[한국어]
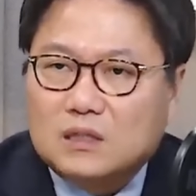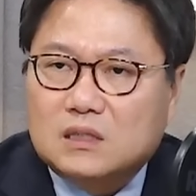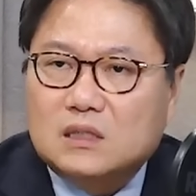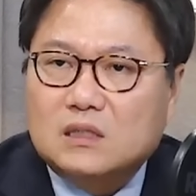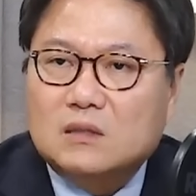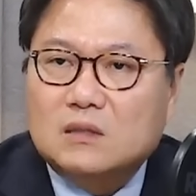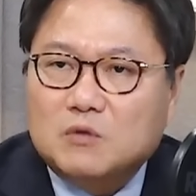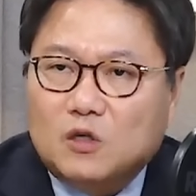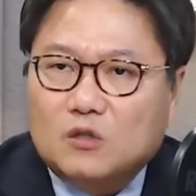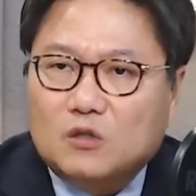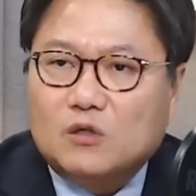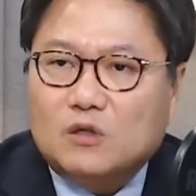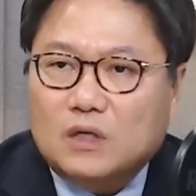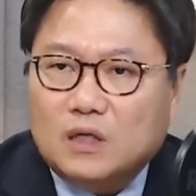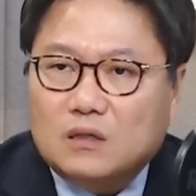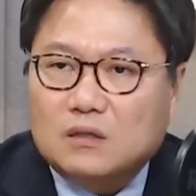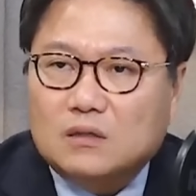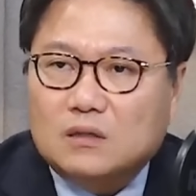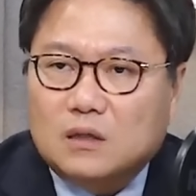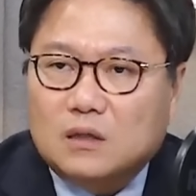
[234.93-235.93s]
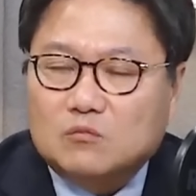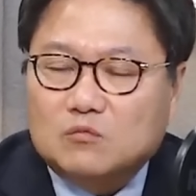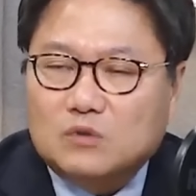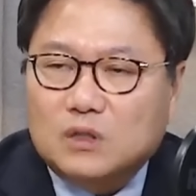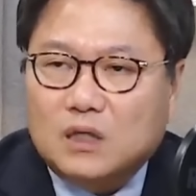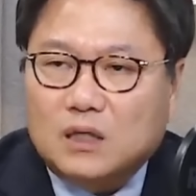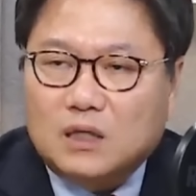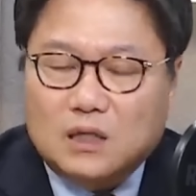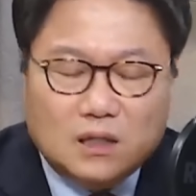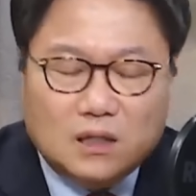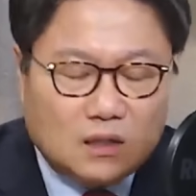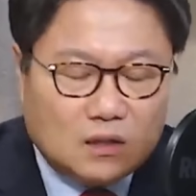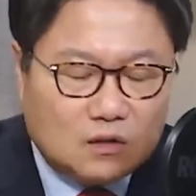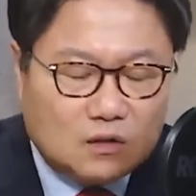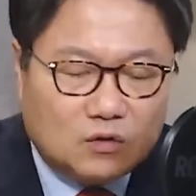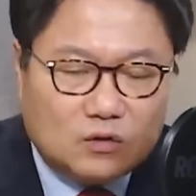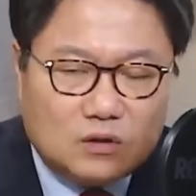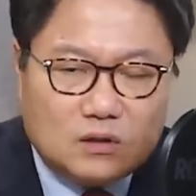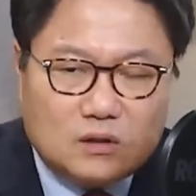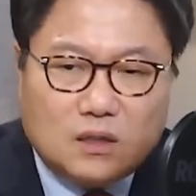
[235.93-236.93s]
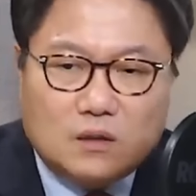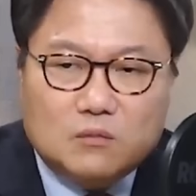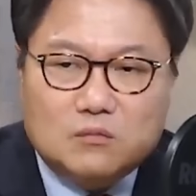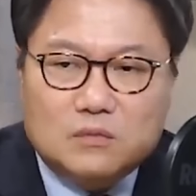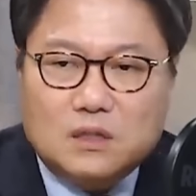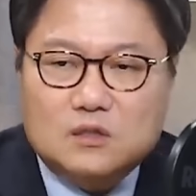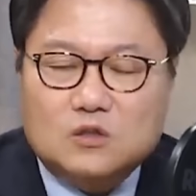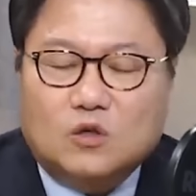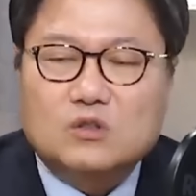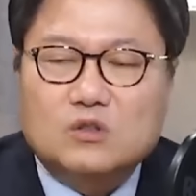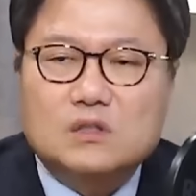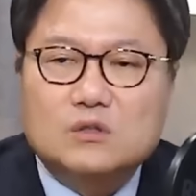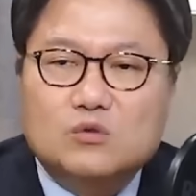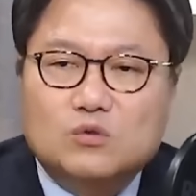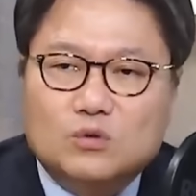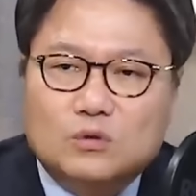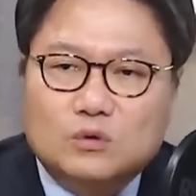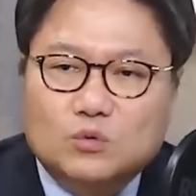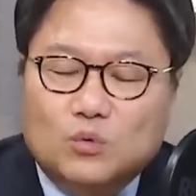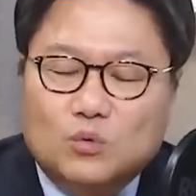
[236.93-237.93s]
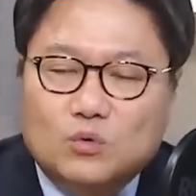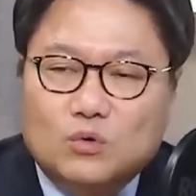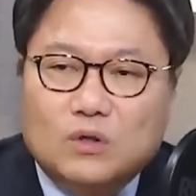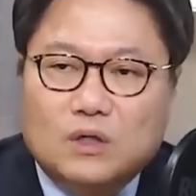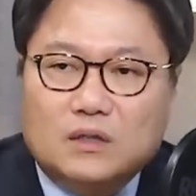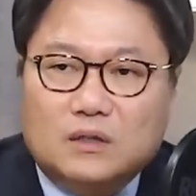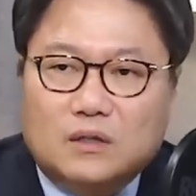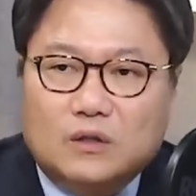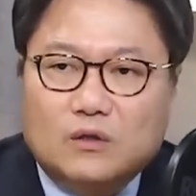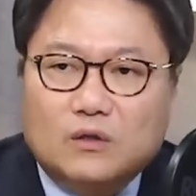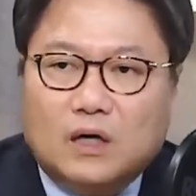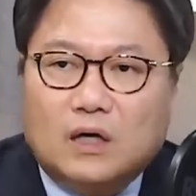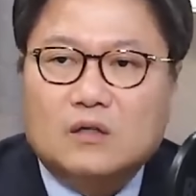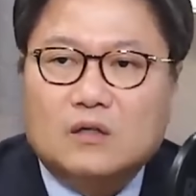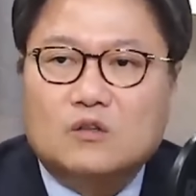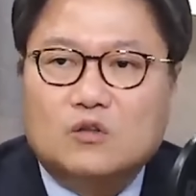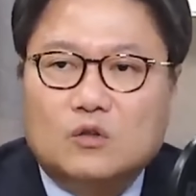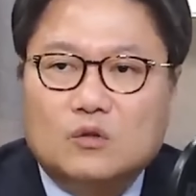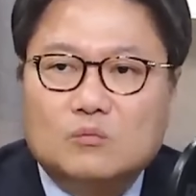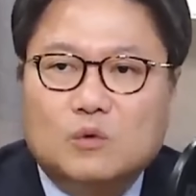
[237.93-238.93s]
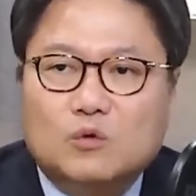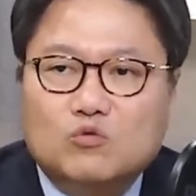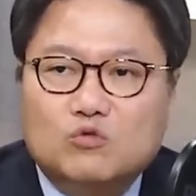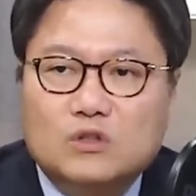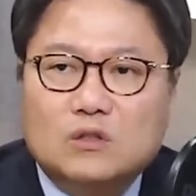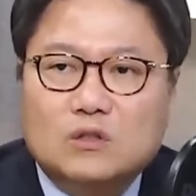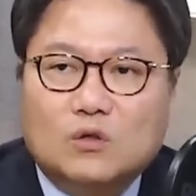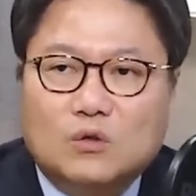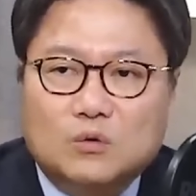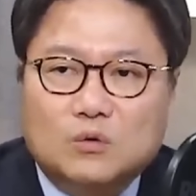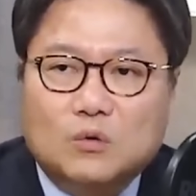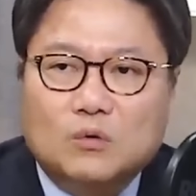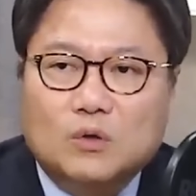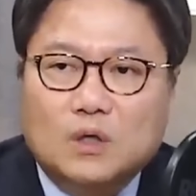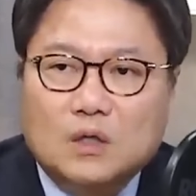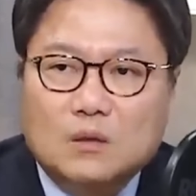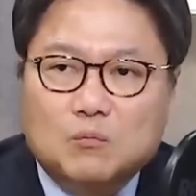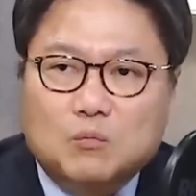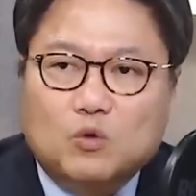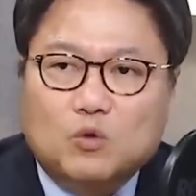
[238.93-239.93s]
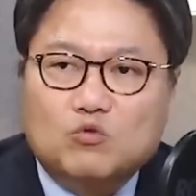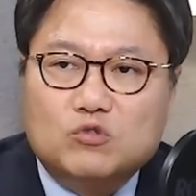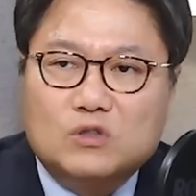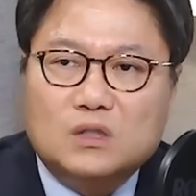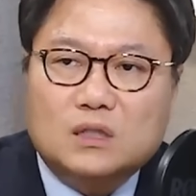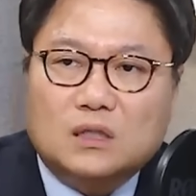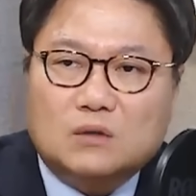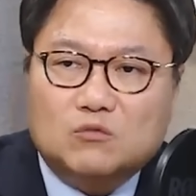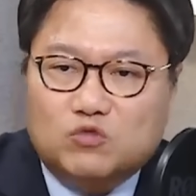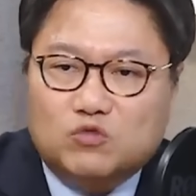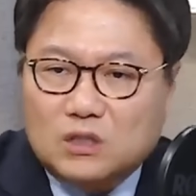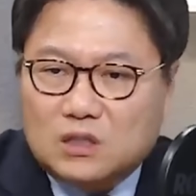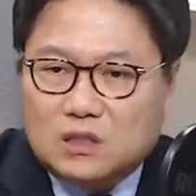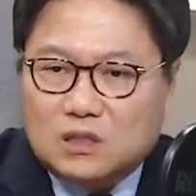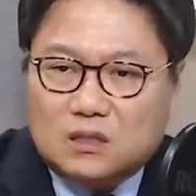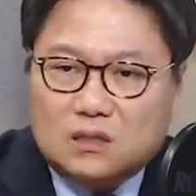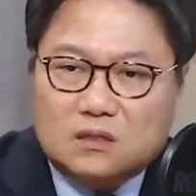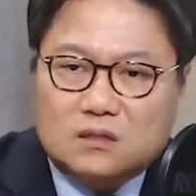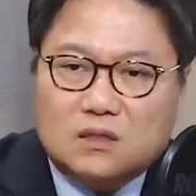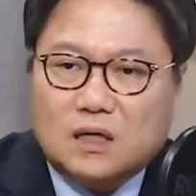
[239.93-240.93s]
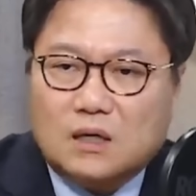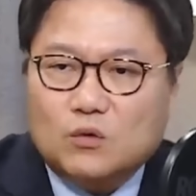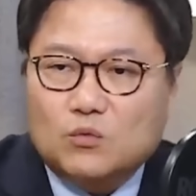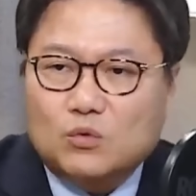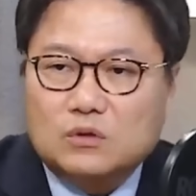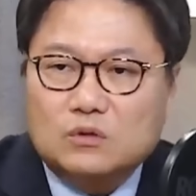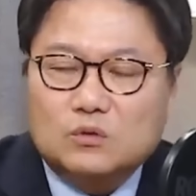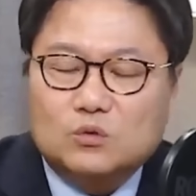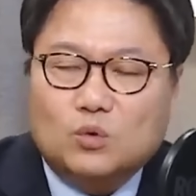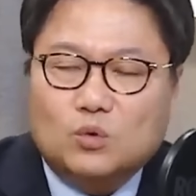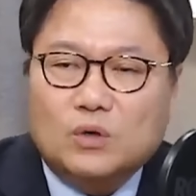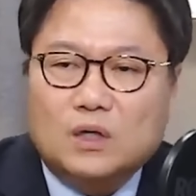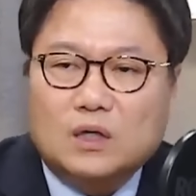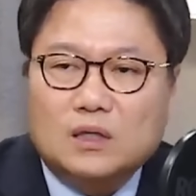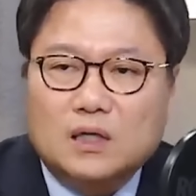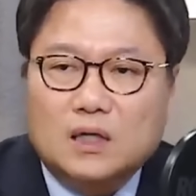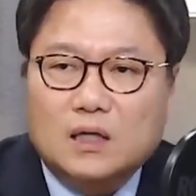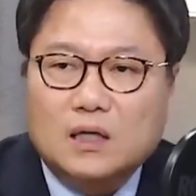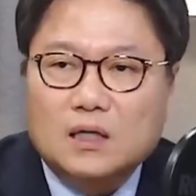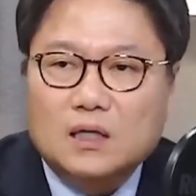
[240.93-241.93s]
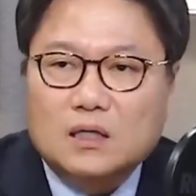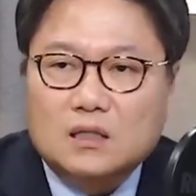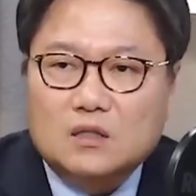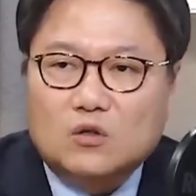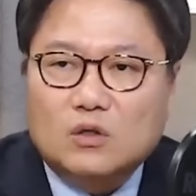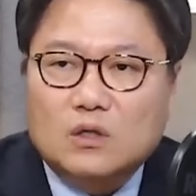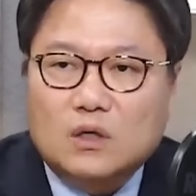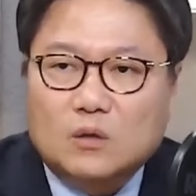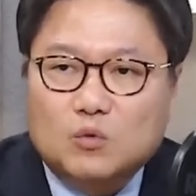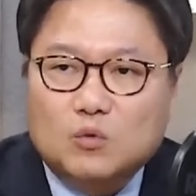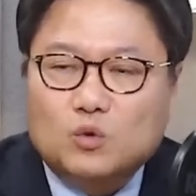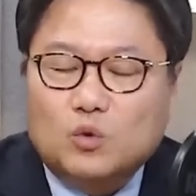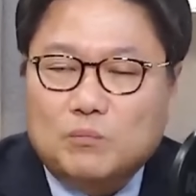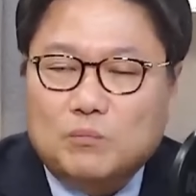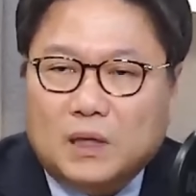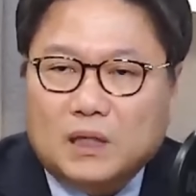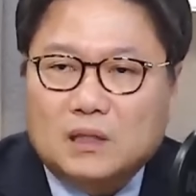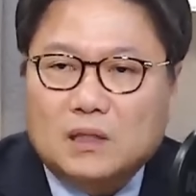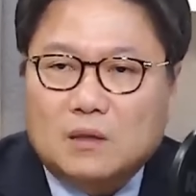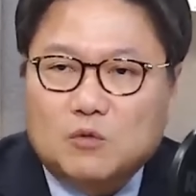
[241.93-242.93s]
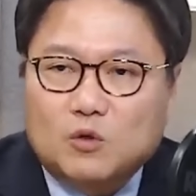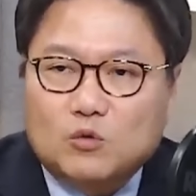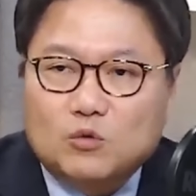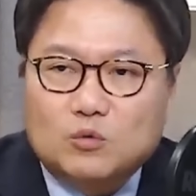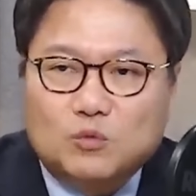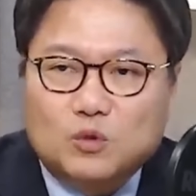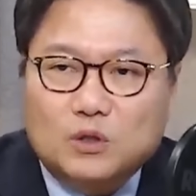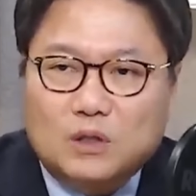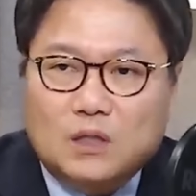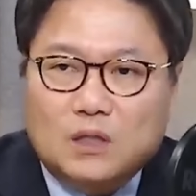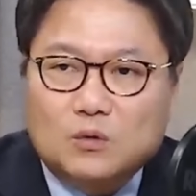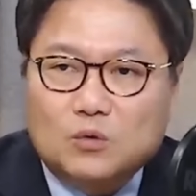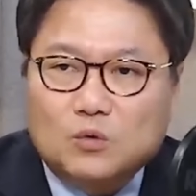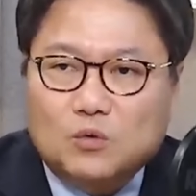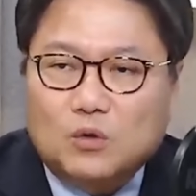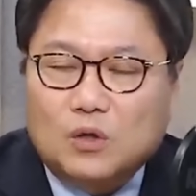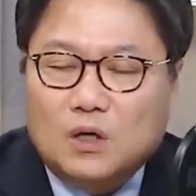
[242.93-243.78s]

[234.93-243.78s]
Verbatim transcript: 지리멸렬했기 때문에 그렇기 때문에 정신줄을 놓은 것 같아요. 아, 네. 아 이건 뭐 우리 거고 뭐 우리가 우리끼리 이렇게 하고 있는 동안에 이렇게 뭐돈 받아먹고 뭐 이래도